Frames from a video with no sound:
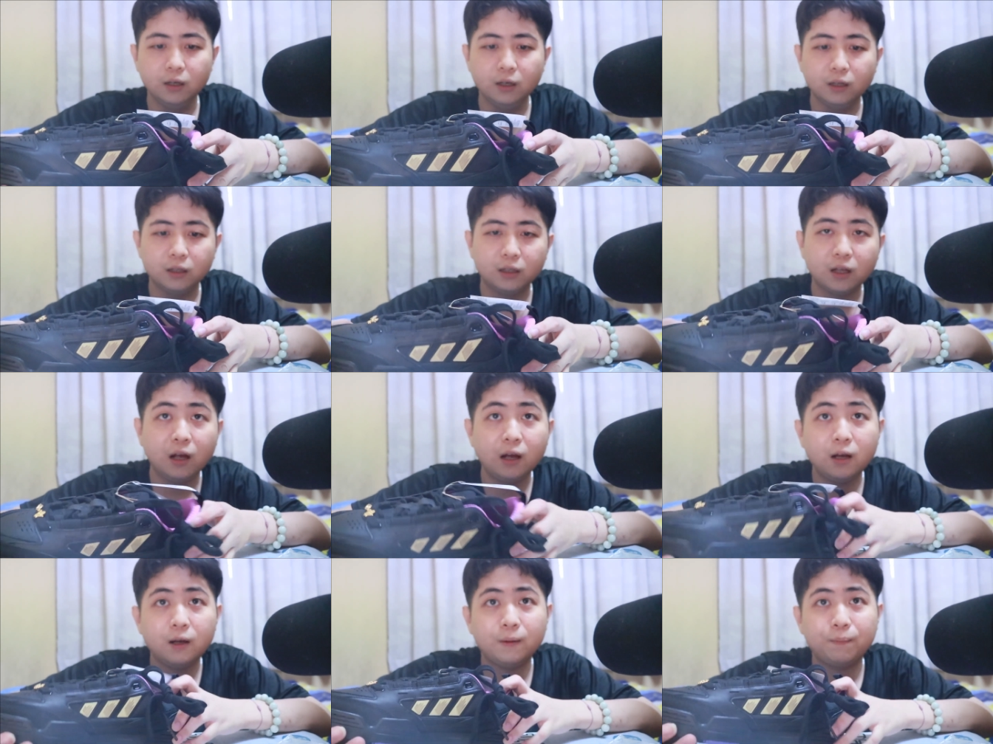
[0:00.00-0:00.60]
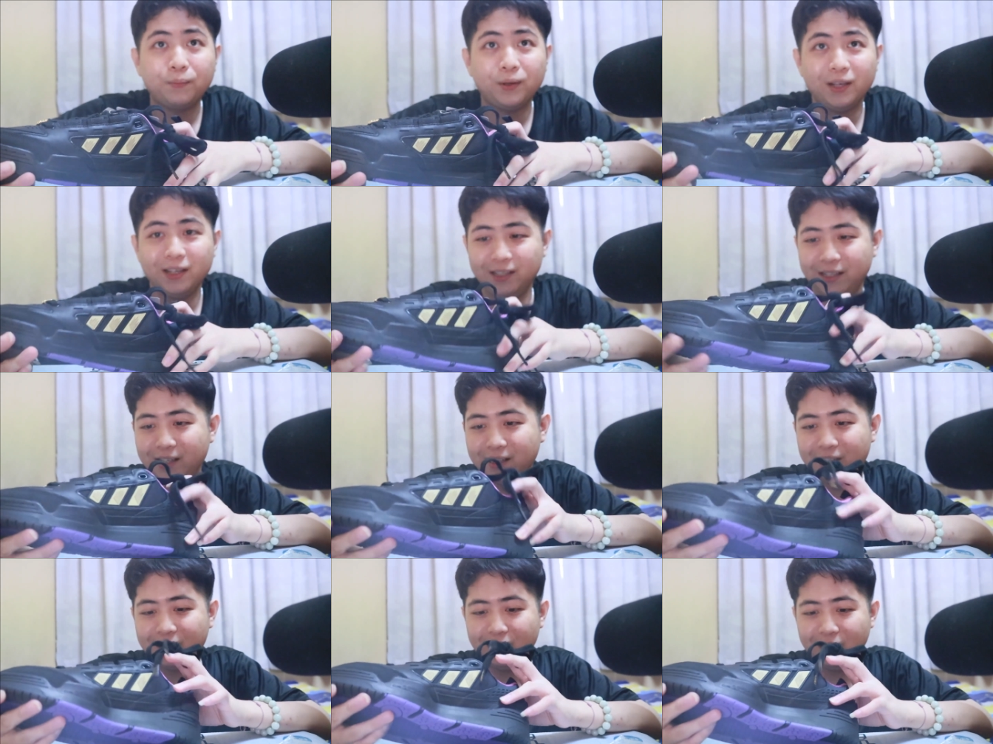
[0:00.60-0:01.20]
特别
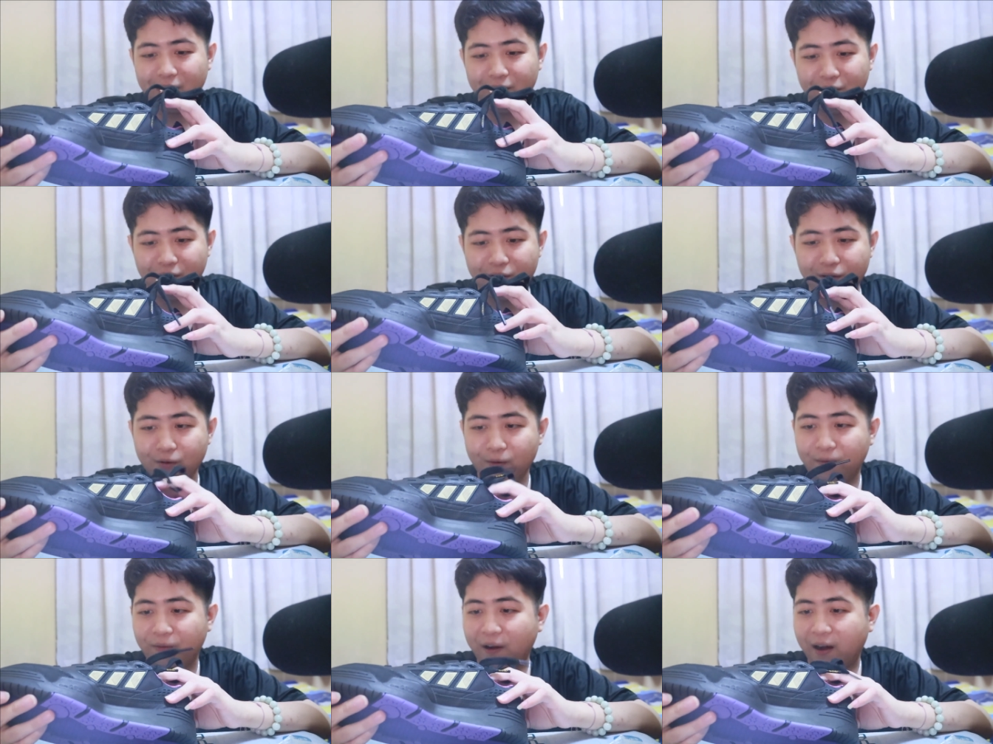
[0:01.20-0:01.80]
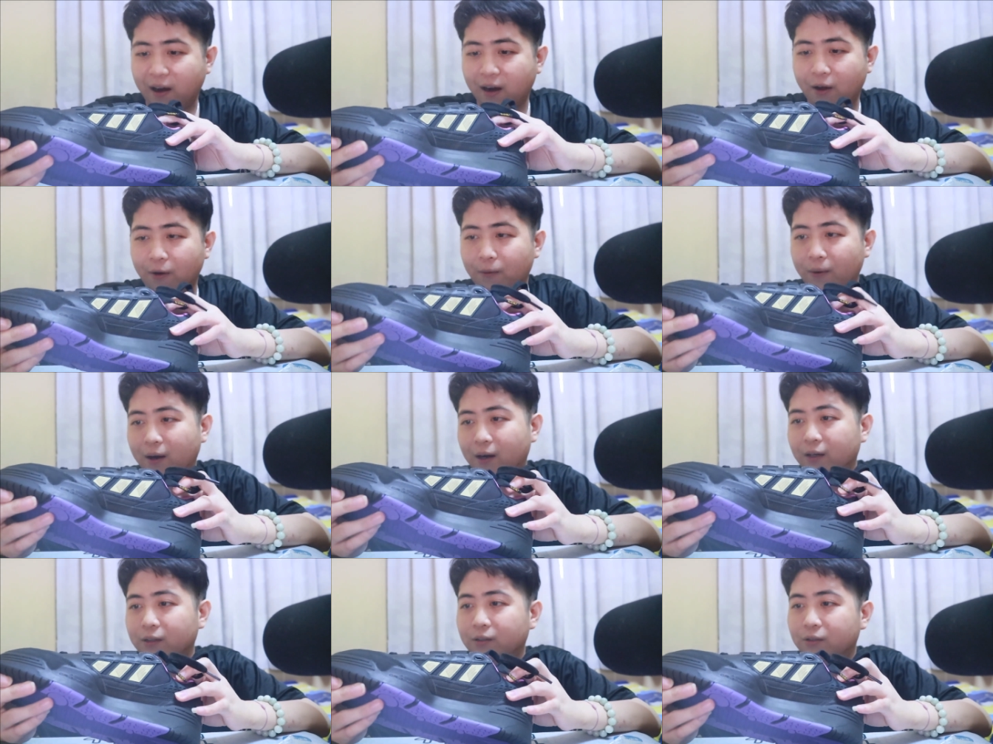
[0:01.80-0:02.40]
样子的，你又有法老
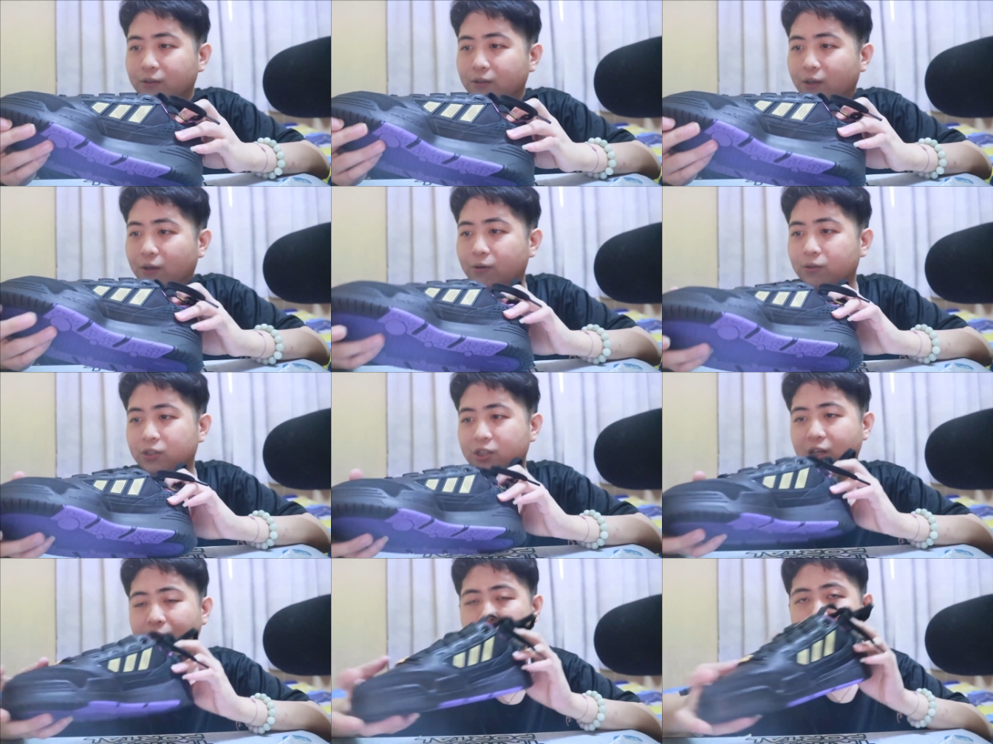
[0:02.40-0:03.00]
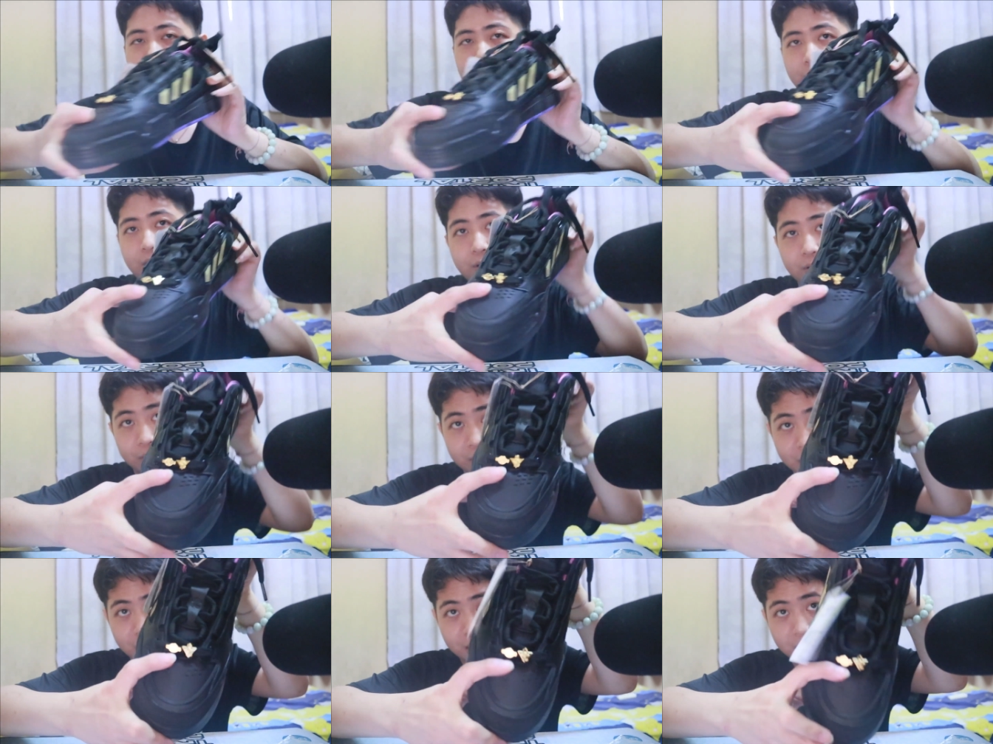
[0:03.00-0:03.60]
王，然后前面又
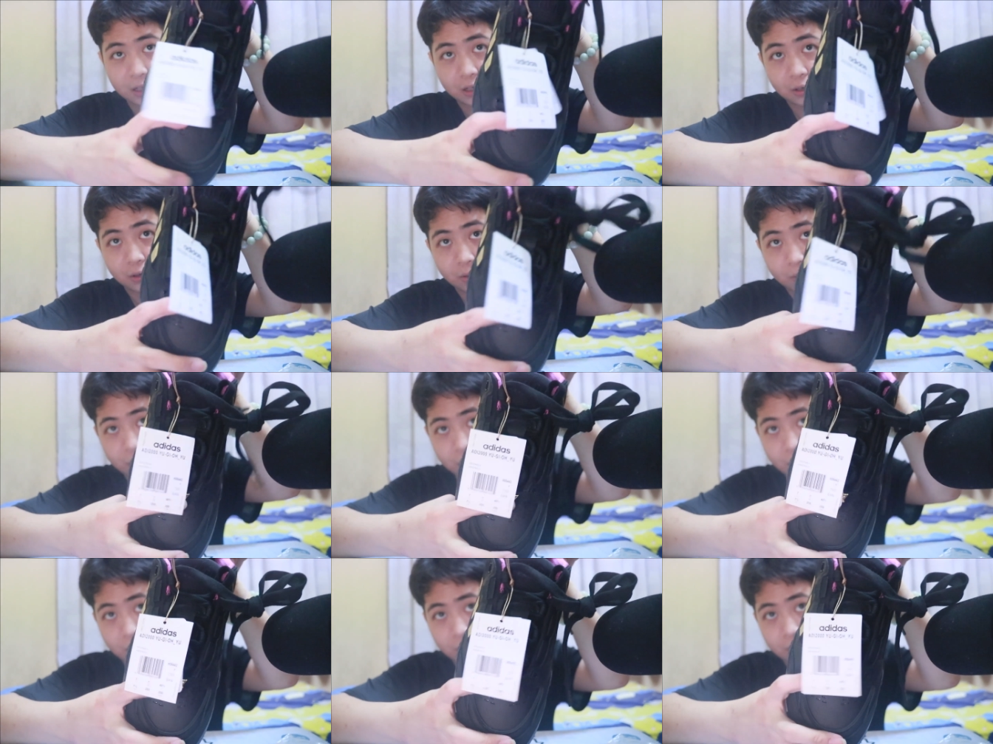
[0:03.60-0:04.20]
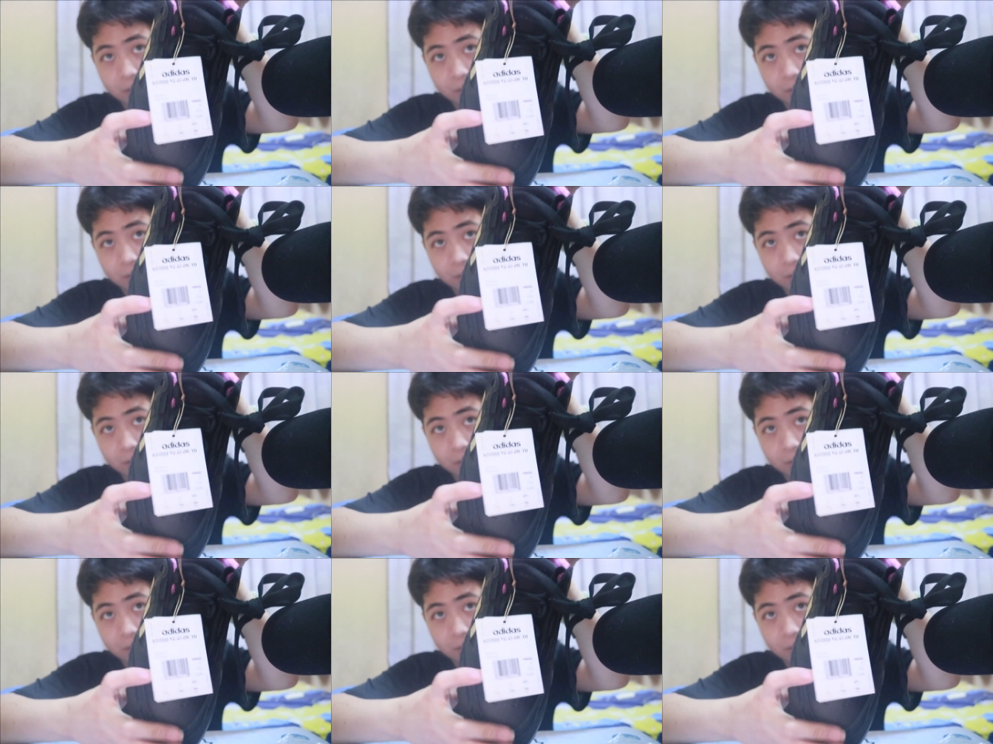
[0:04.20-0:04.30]
有这个的 logo，